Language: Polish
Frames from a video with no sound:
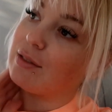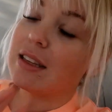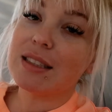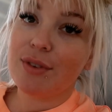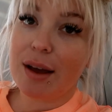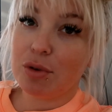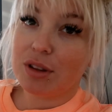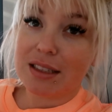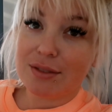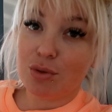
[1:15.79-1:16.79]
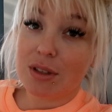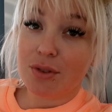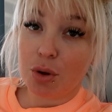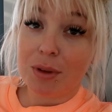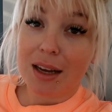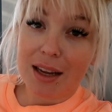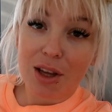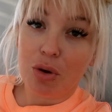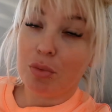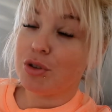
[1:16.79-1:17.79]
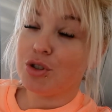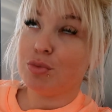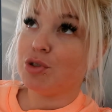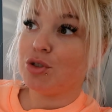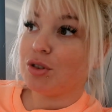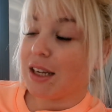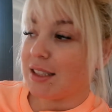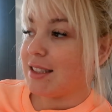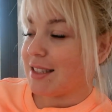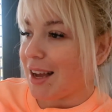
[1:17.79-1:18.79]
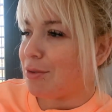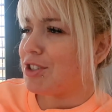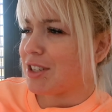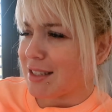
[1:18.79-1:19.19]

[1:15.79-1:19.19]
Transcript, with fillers: nazwałam go teraz w ogóle swoją naklejką, bo jest do mnie totalnie cały czas,